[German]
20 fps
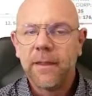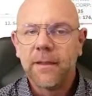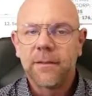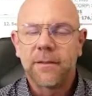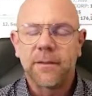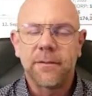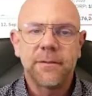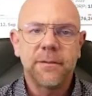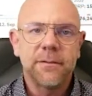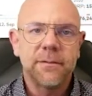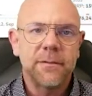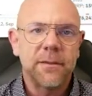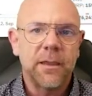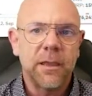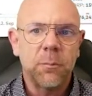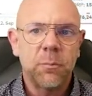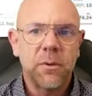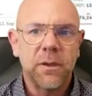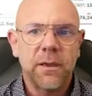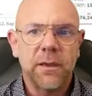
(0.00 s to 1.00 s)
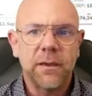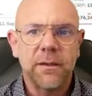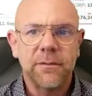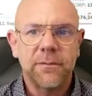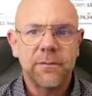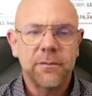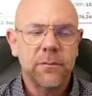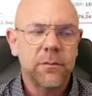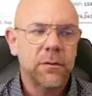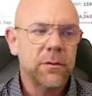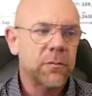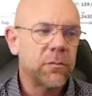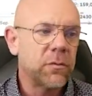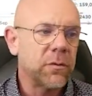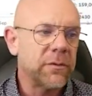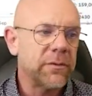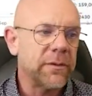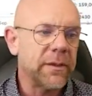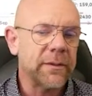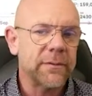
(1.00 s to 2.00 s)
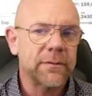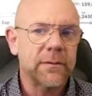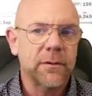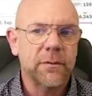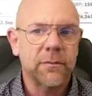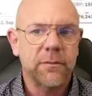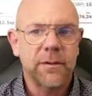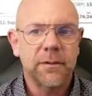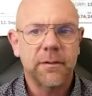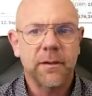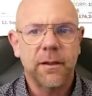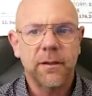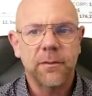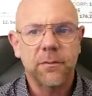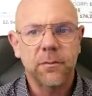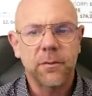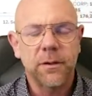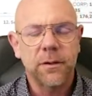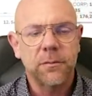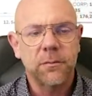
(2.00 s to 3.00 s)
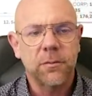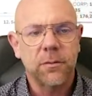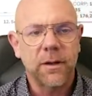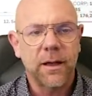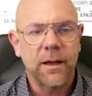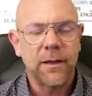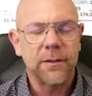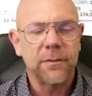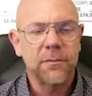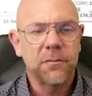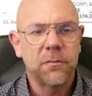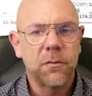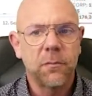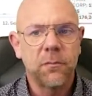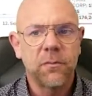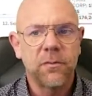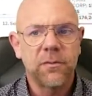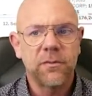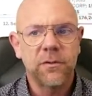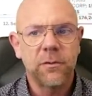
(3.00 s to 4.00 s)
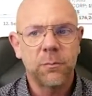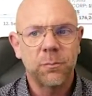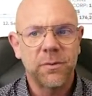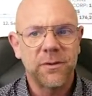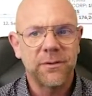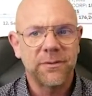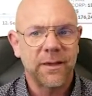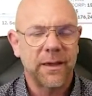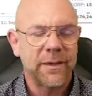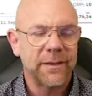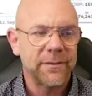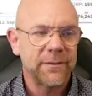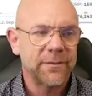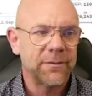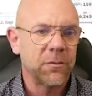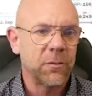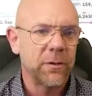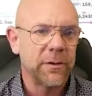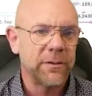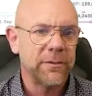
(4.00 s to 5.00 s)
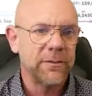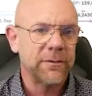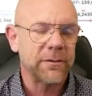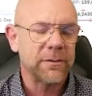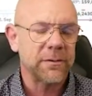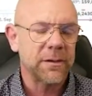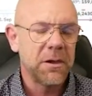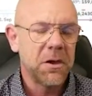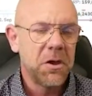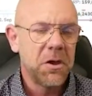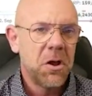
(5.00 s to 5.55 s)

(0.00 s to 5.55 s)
das ist ein EPS äh, fürs erste Quartal so Richtung 1,50 bis 1,90.